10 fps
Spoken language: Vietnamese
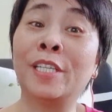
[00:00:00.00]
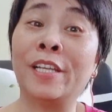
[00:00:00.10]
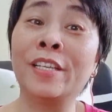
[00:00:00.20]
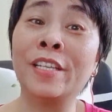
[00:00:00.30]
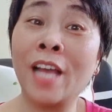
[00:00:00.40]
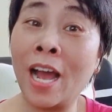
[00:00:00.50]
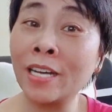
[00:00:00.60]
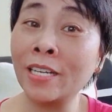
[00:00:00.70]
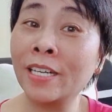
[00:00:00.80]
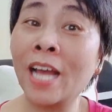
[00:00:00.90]
chỉ
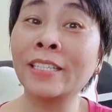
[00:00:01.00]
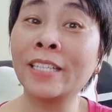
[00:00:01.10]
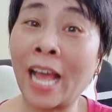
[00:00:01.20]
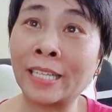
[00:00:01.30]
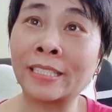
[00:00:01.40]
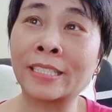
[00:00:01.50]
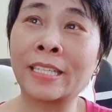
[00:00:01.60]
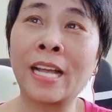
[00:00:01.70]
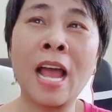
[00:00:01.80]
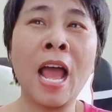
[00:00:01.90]
nhớ đến anh